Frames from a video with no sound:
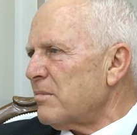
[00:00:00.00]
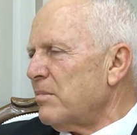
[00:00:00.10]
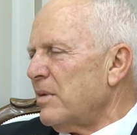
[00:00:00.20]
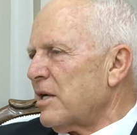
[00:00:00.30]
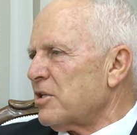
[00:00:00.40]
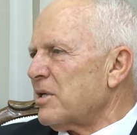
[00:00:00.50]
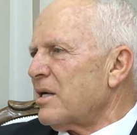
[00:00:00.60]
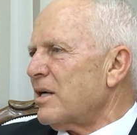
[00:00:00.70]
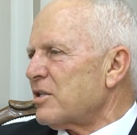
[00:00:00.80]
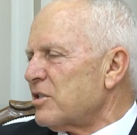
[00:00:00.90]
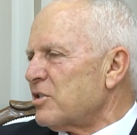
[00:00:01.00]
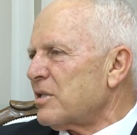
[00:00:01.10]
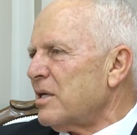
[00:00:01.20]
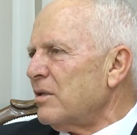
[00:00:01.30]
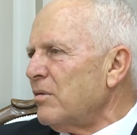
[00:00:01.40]
barışa karşı
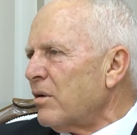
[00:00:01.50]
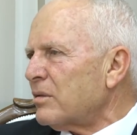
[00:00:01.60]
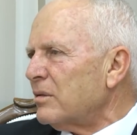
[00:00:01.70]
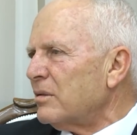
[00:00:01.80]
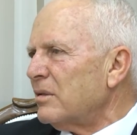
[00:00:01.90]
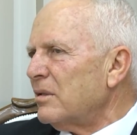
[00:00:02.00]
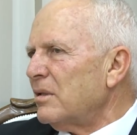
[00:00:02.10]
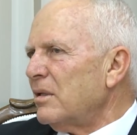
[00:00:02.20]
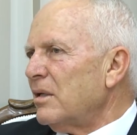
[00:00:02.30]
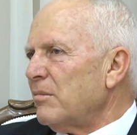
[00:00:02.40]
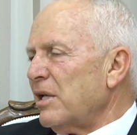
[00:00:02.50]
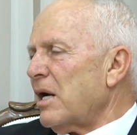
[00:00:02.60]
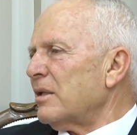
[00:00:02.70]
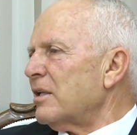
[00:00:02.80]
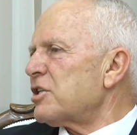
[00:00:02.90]
çıkan yok.
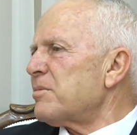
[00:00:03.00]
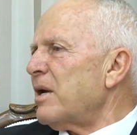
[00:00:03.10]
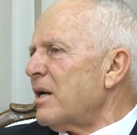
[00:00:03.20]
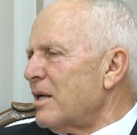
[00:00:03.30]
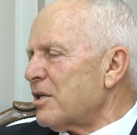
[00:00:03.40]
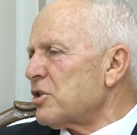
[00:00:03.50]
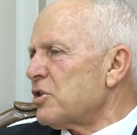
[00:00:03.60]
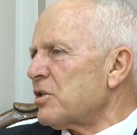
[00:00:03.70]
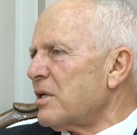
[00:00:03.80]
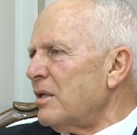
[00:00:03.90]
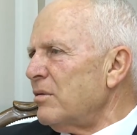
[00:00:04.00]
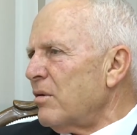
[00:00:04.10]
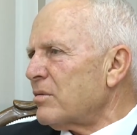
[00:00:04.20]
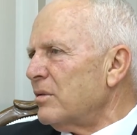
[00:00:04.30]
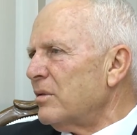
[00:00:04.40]
Bir anlaşmaya karşı çıkan
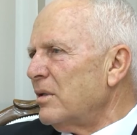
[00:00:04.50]
yok.